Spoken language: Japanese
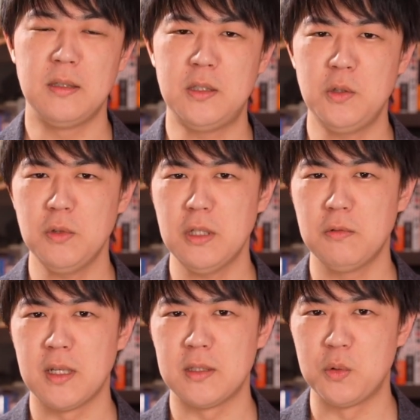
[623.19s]
必要なの
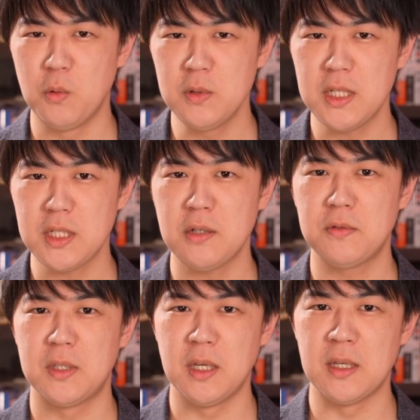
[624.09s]
は増税じゃな
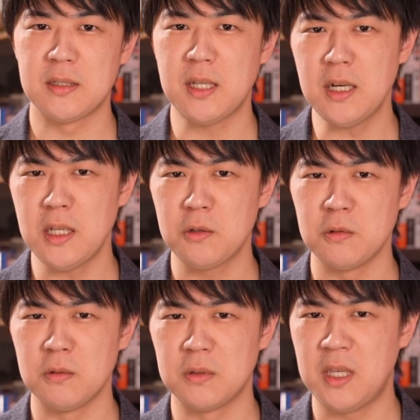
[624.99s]
くてさらなる